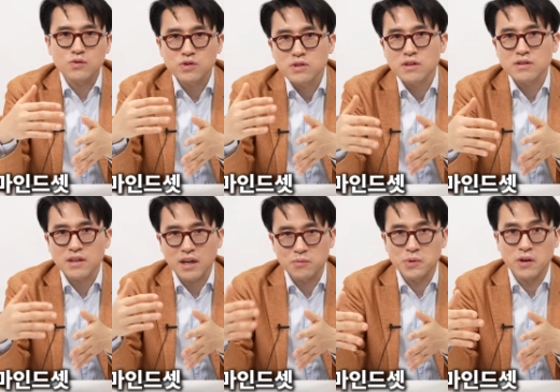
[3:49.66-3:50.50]
훈련을
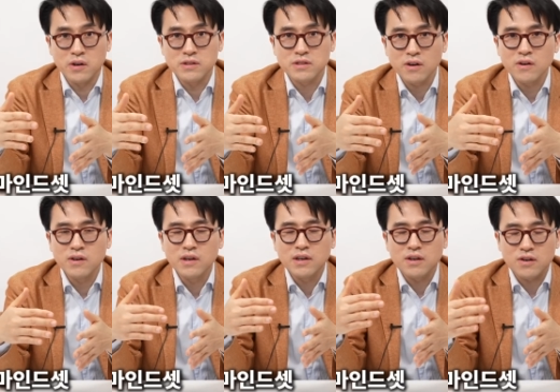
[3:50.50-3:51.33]
하면서
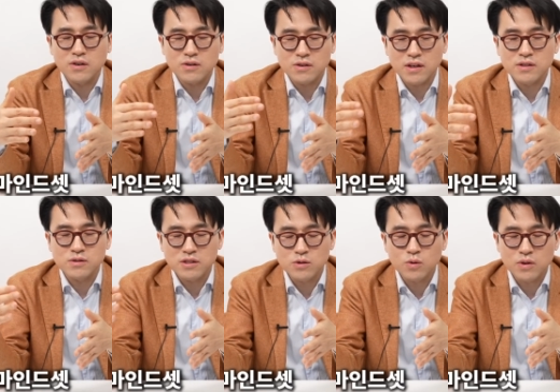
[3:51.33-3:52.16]
어, 계속
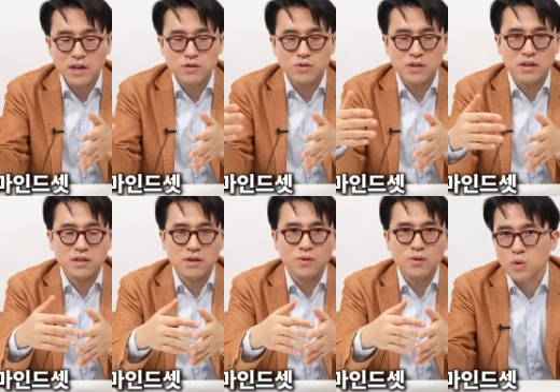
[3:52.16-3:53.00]
지속을 할 수 있게
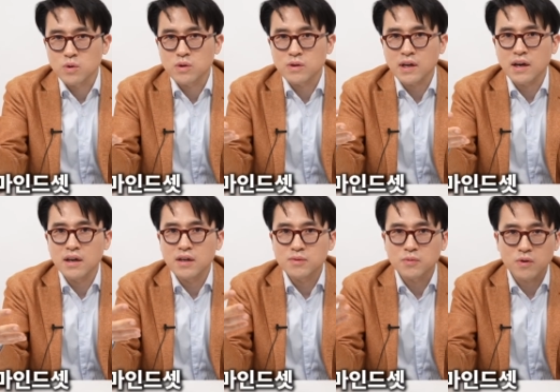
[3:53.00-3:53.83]
되고 동료나
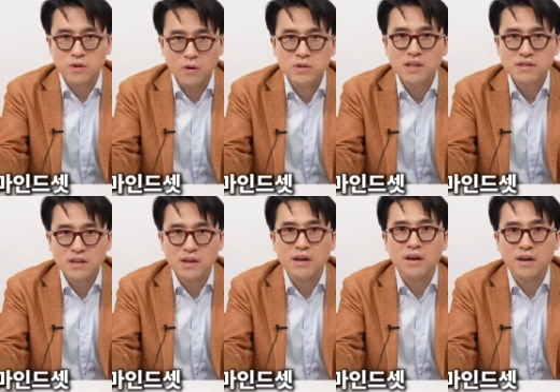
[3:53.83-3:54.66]
뭐
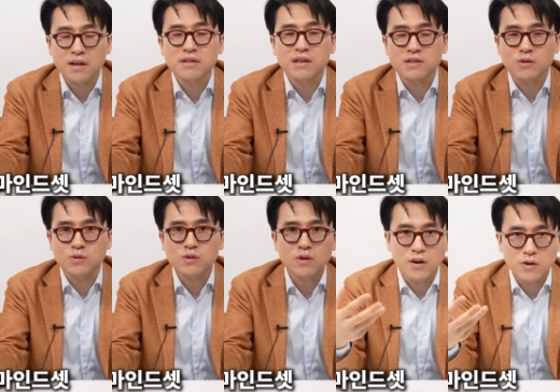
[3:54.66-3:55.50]

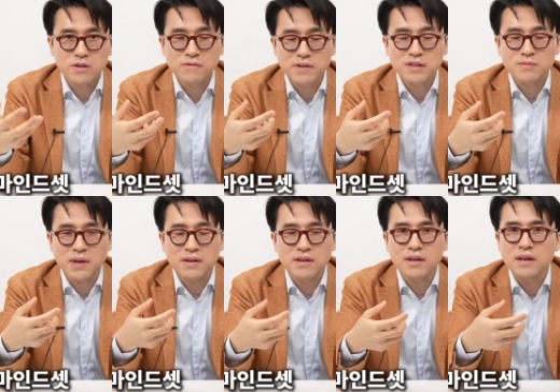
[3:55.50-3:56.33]
경쟁자한테서도 얻은
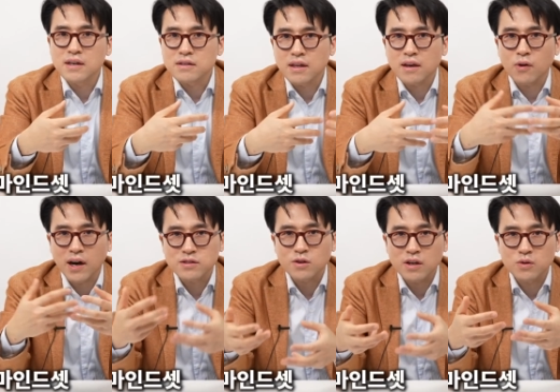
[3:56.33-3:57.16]
피드백을 내
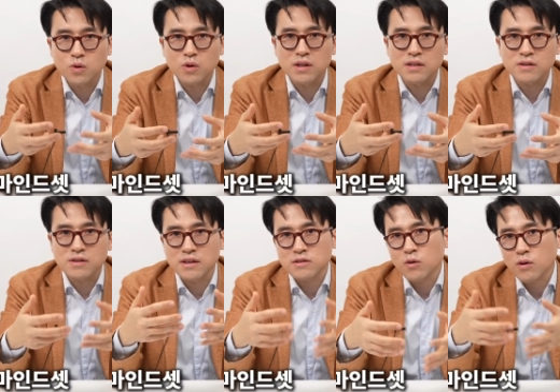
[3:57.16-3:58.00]
과정에 녹여내서
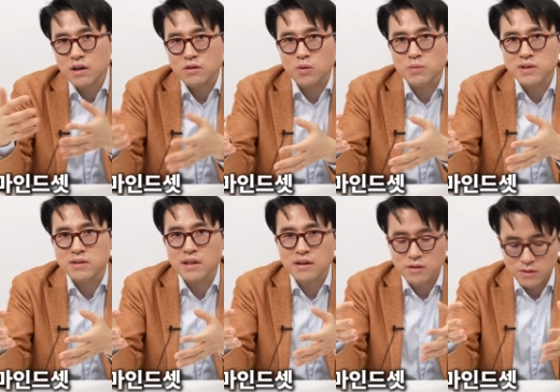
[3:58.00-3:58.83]
내 성과를
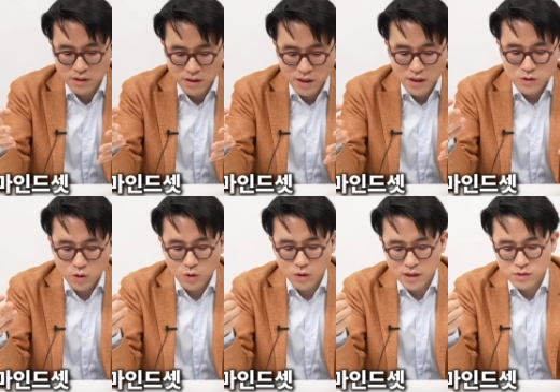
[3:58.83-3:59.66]
높이는데 그런데
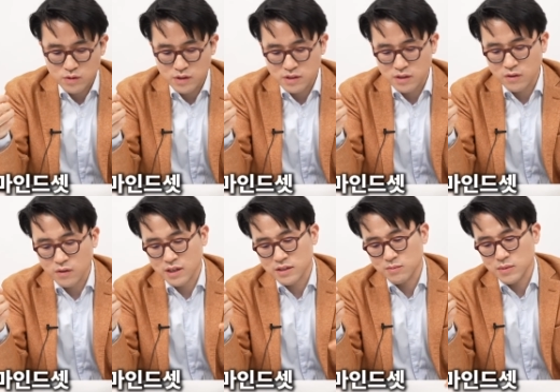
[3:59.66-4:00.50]
적용할 수 있을 것
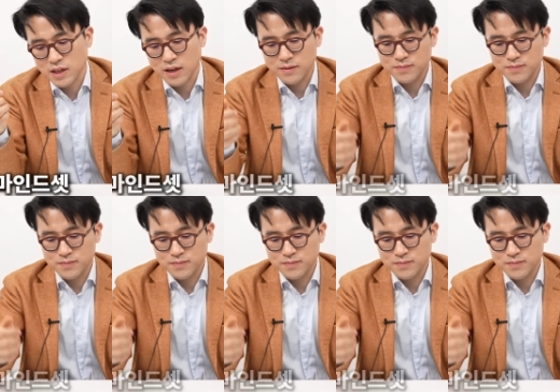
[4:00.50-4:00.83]
같습니다.